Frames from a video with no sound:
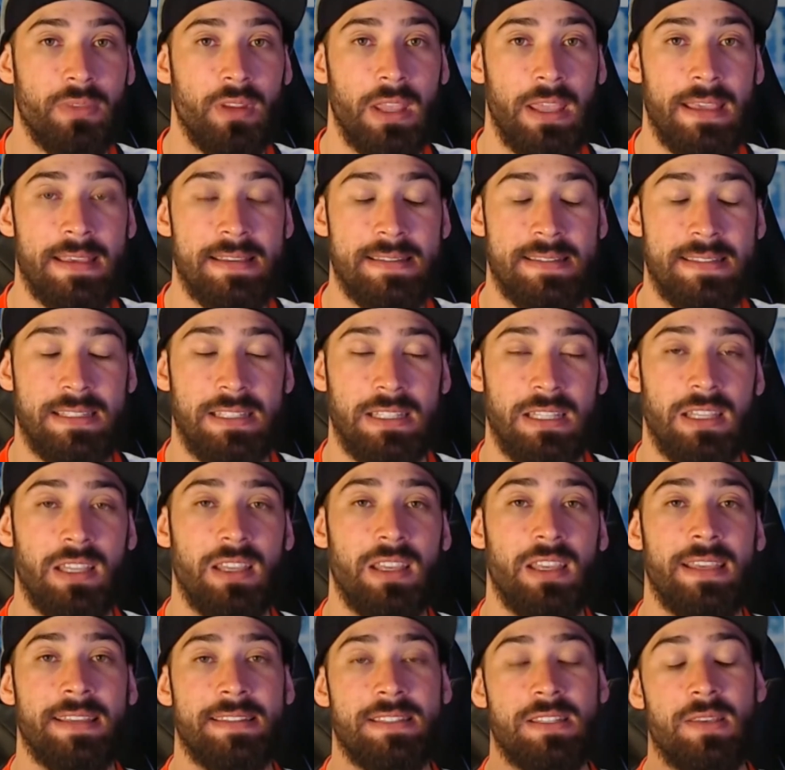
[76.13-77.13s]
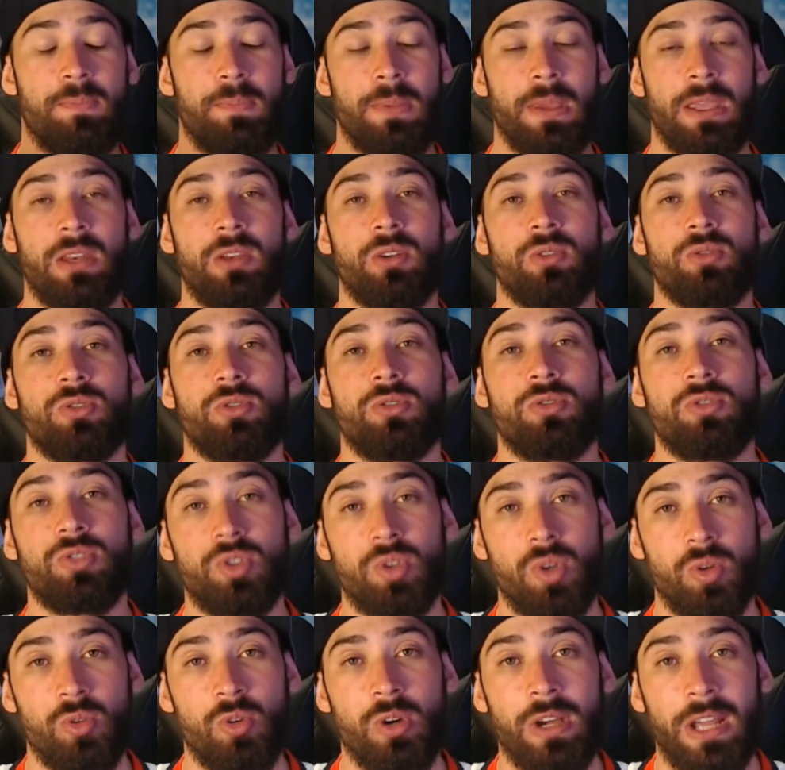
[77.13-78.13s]
Esse, esse período do
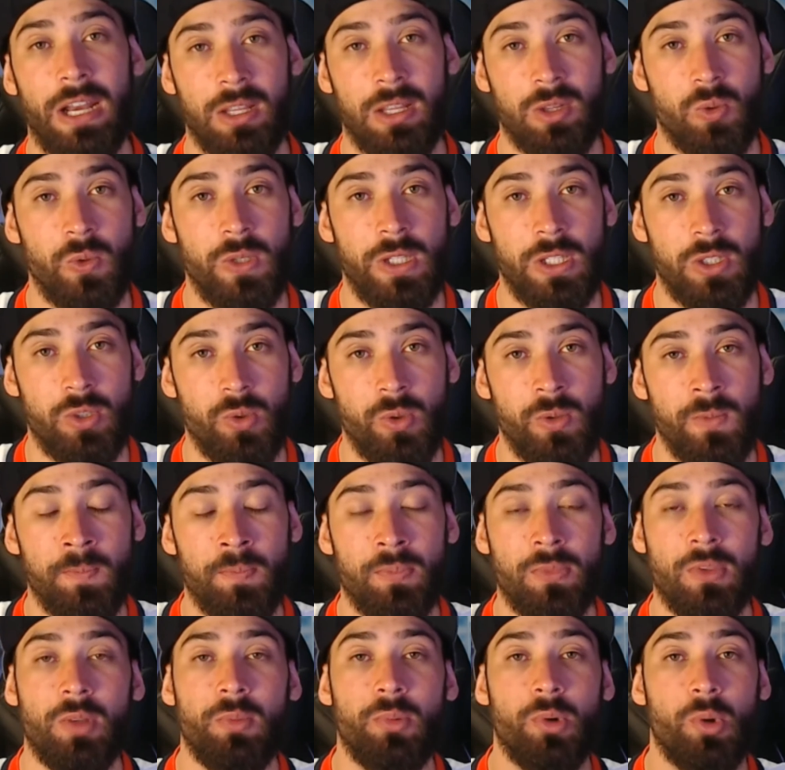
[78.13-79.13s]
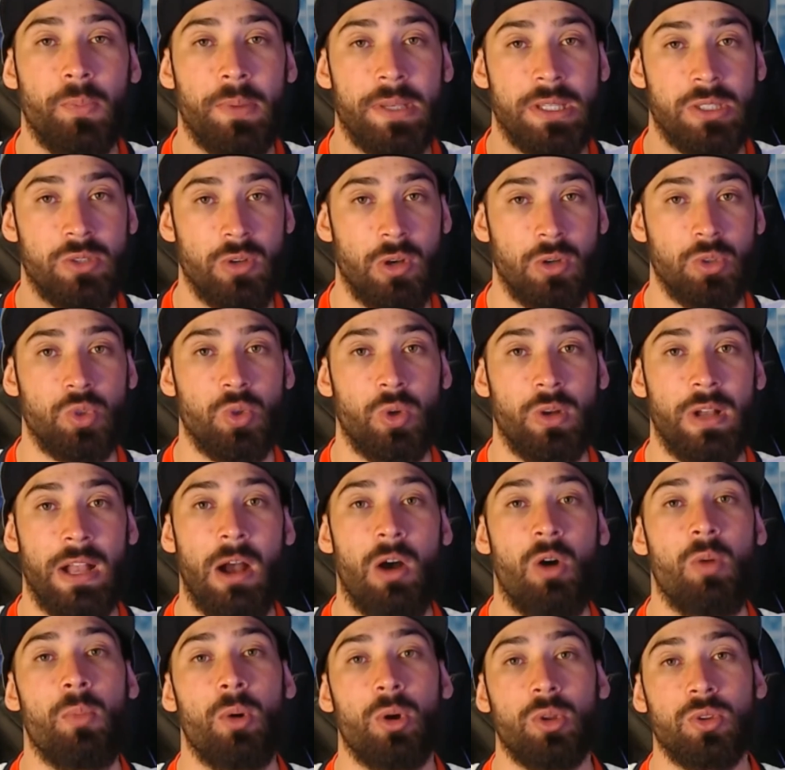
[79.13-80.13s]
jogo gratuito para o pessoal jogar
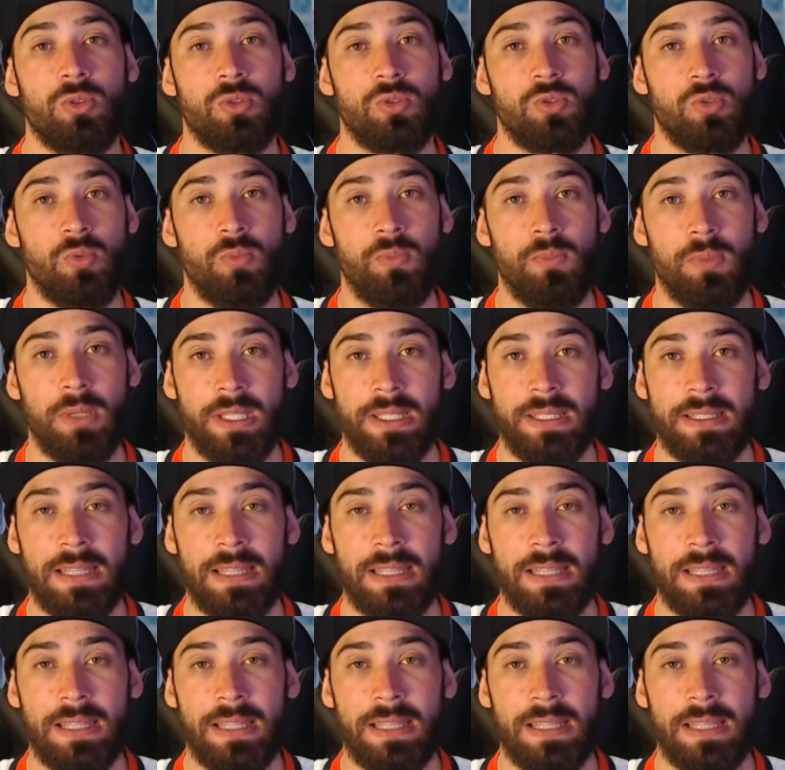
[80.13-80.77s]
o modo zumbi,